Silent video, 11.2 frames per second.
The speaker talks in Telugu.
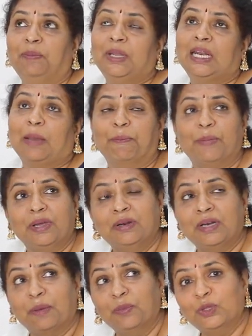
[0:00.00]
మీరు నమ్మరు
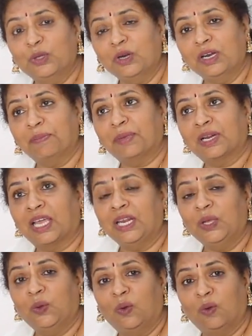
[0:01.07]
నమ్ముతారో నమ్మరు కానీ